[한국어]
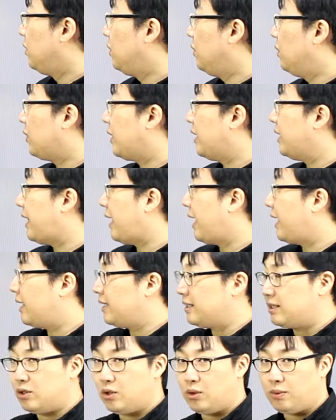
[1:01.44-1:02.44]
이렇게 네
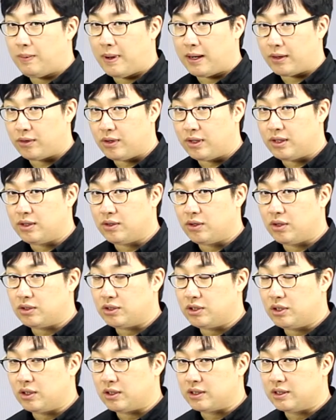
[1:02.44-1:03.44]
가지로 바뀌는
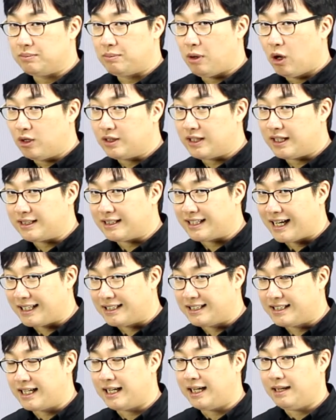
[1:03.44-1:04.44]
것이요. 그 명사
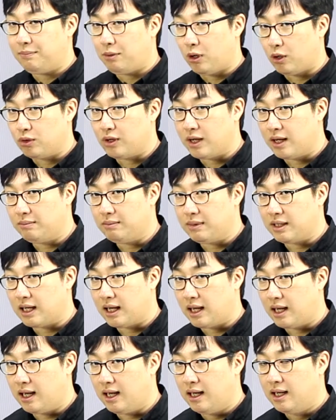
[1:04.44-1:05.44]
자체가
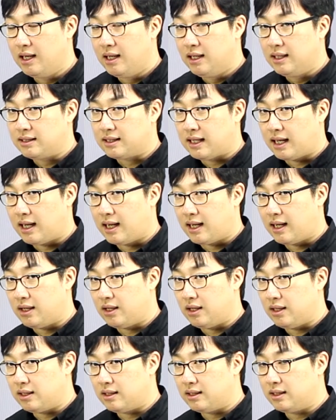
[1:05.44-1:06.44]
변화합니다. 자,
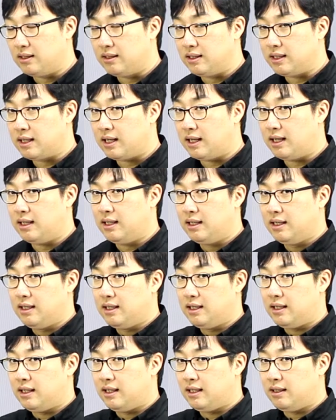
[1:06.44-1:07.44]
그러니까
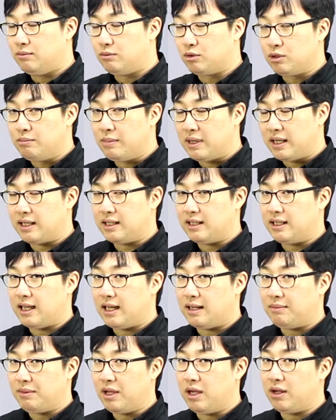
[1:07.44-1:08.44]
어, 무슨 말이냐
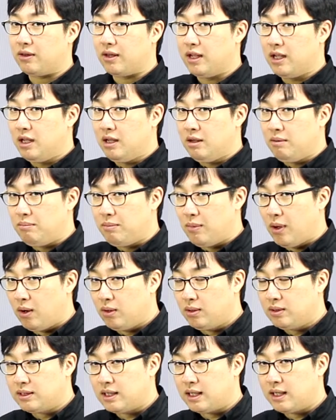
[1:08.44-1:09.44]
하면
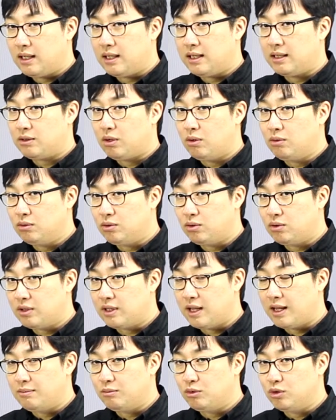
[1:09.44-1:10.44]
명사의 성수
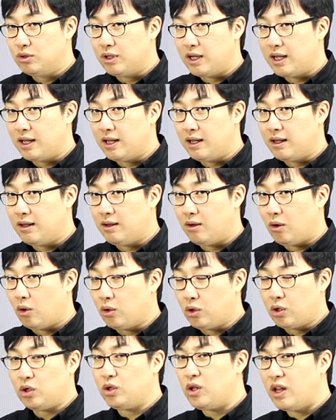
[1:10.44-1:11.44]
때문에
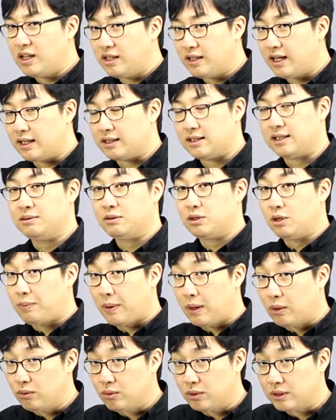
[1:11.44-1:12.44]
어떻게 됐는데 지금 그거
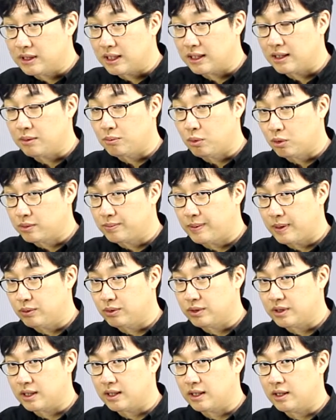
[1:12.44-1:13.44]
배우고 있잖아요. 복습하고
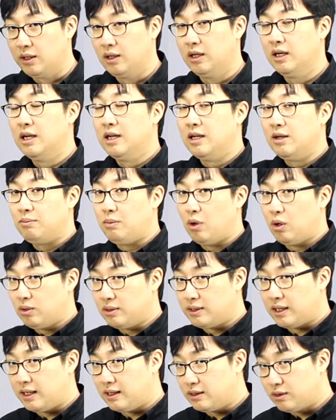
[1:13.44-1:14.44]
있잖아요.
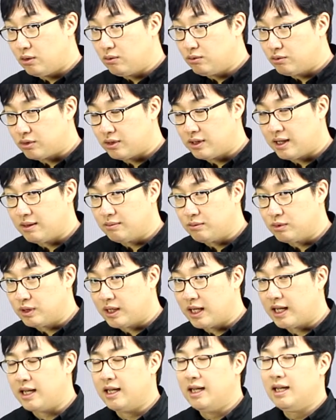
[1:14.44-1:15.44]
명사의 성수
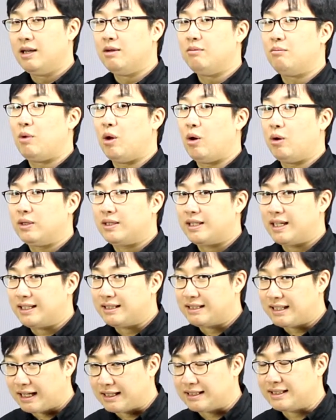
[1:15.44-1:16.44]
때문에 명사
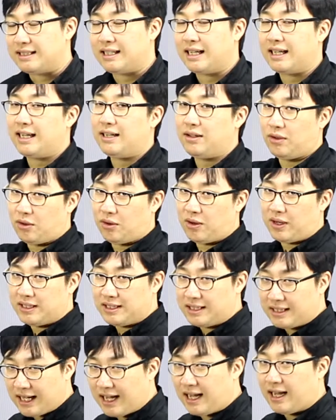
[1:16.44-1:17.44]
자체가 여러
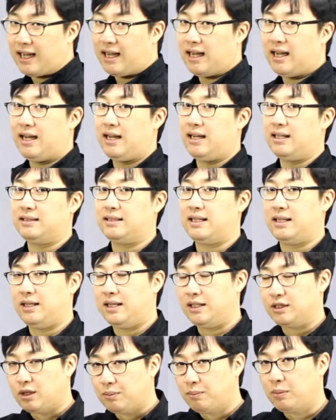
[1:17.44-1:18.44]
가지다. 자,
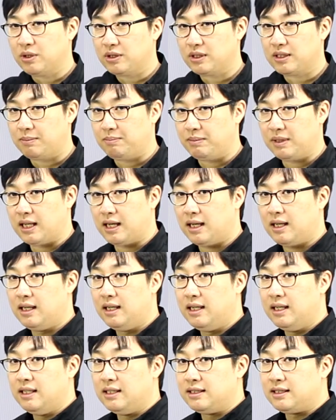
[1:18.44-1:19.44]
이게 첫 번째입니다.
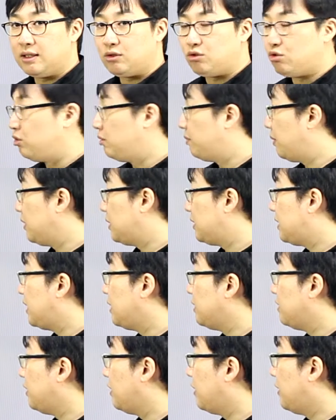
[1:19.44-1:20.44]
자, 두
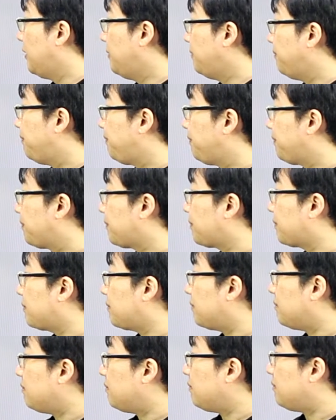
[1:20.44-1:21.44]
번째는요.
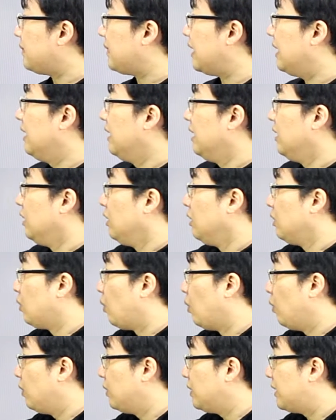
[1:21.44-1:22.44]

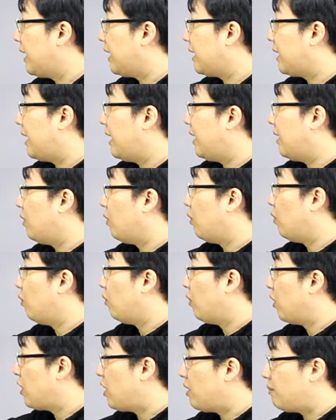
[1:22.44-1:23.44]
동사가
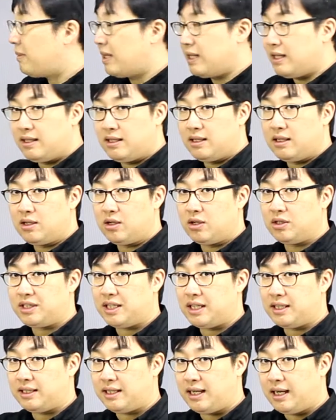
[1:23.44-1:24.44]
원형만 있는 것이
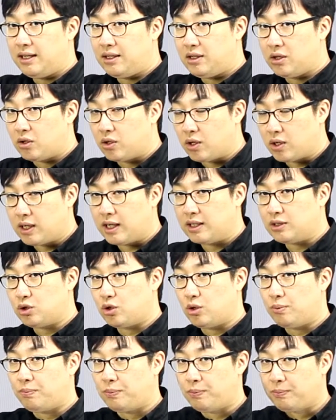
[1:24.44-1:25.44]
아니라 여섯
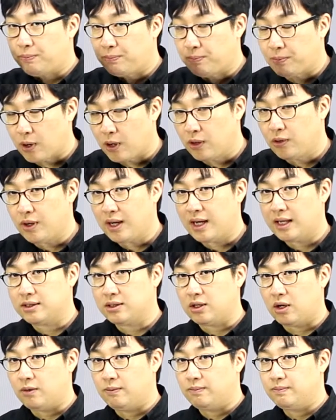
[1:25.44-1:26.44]
가지로
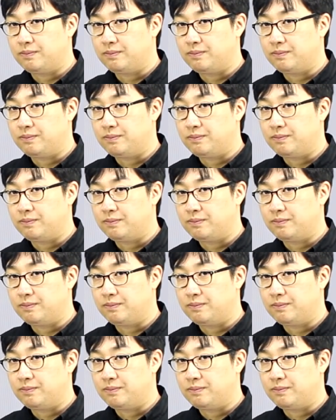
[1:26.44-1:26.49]
변화하죠.